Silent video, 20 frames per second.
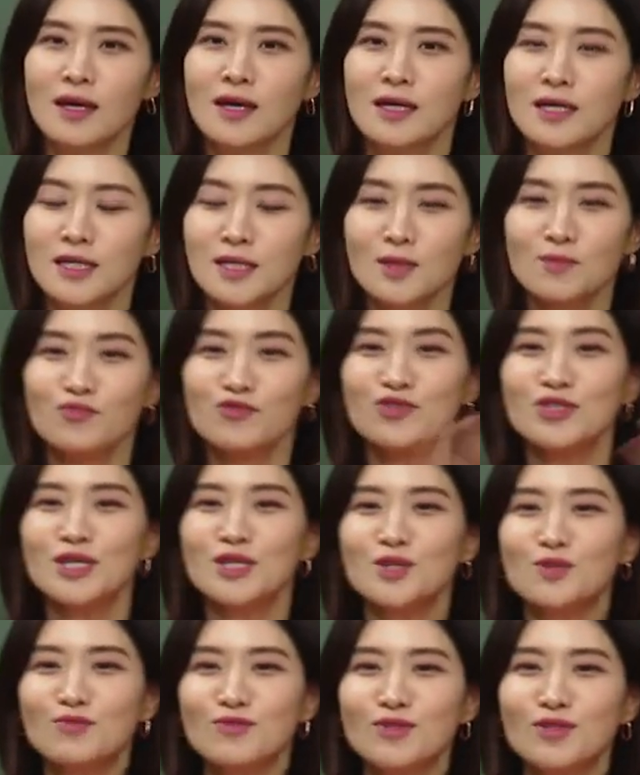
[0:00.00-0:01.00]
근데
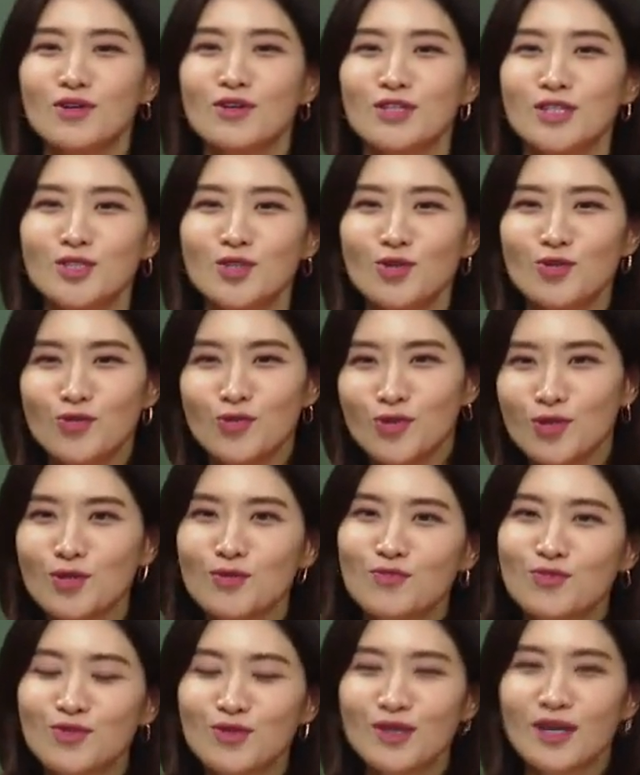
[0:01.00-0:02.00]
문제에서 묻는 건 이천육 년을
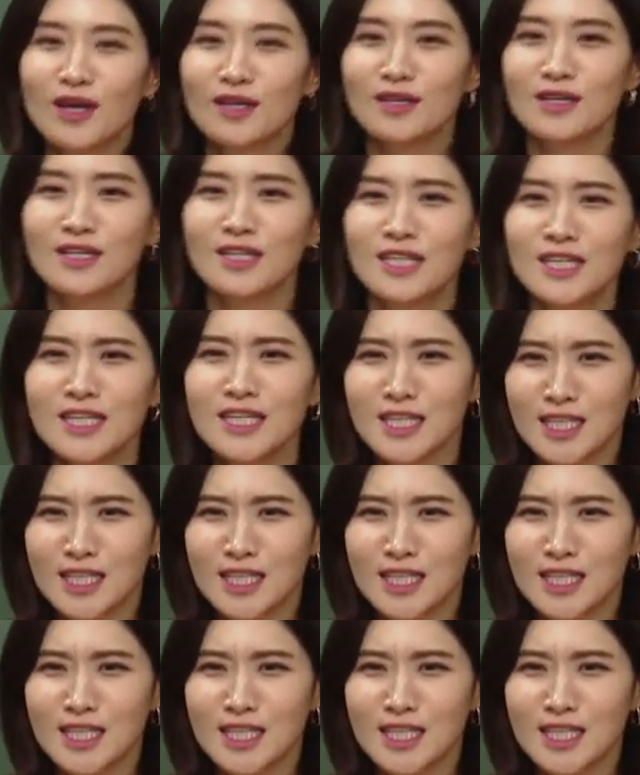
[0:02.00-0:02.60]
묻는 게 아니라 그